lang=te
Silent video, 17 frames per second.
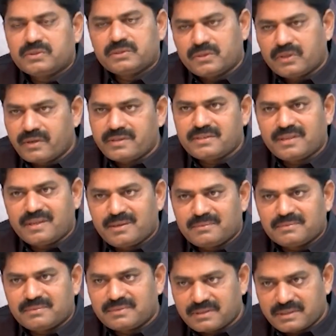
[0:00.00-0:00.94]
సారీ సార్
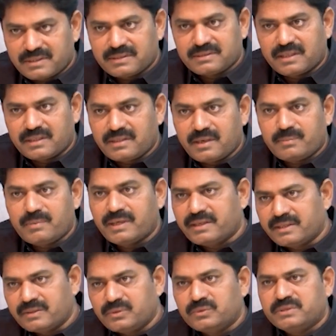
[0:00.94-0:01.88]
ఈ
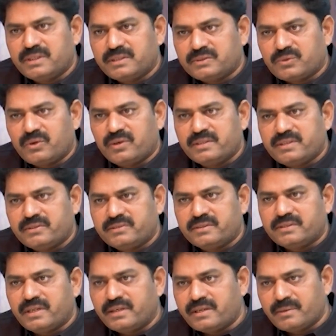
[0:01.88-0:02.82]
సందర్భంగా ఎందుకు చేసుకోవాల్సి
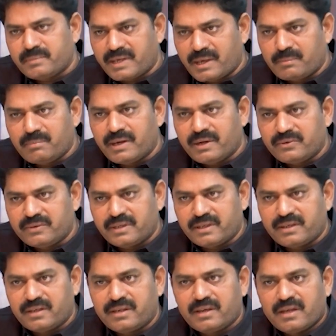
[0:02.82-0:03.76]
వచ్చిందంటే మీ అబ్బాయి
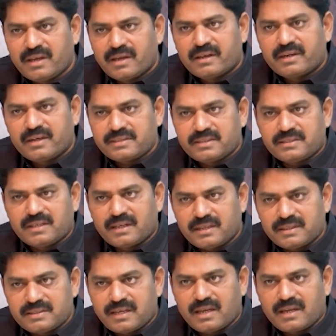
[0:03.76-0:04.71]
ఉంటే
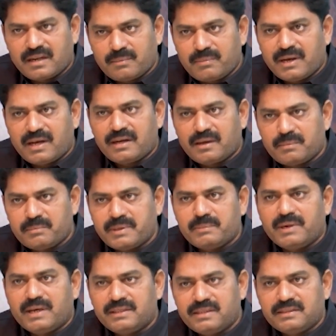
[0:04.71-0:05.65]
ఖచ్చితంగా చాలా బాగా మీ
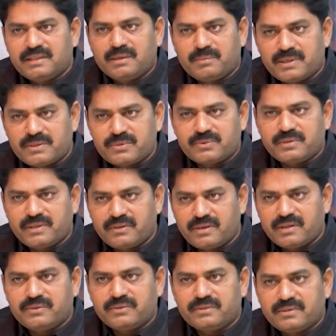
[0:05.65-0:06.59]
బాధ్యతలు
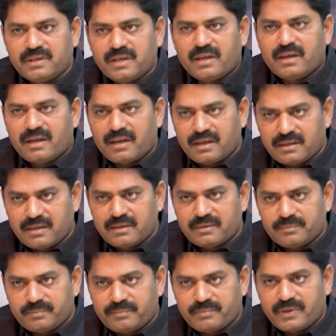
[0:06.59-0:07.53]
పంచుకునేవాడు
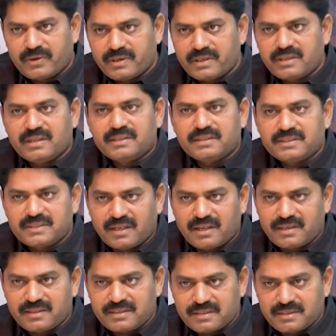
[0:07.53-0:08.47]
అడిగినందుకు
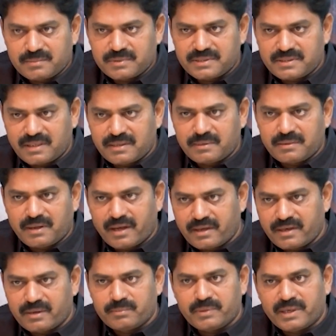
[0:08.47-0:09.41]
సారీ క్షమించండి
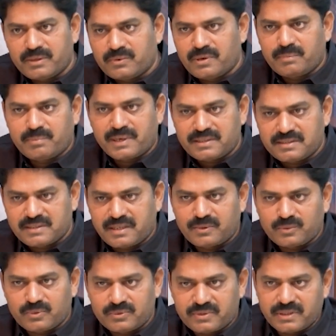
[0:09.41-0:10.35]
ఆయన నేను కూడా
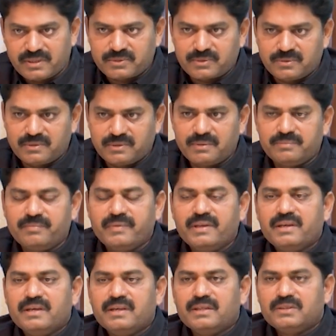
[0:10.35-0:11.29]
ప్రతిసారి గుర్తు చేసుకుంటాం
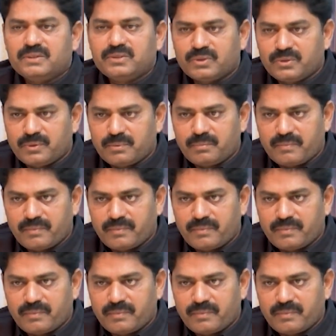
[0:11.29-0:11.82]
సో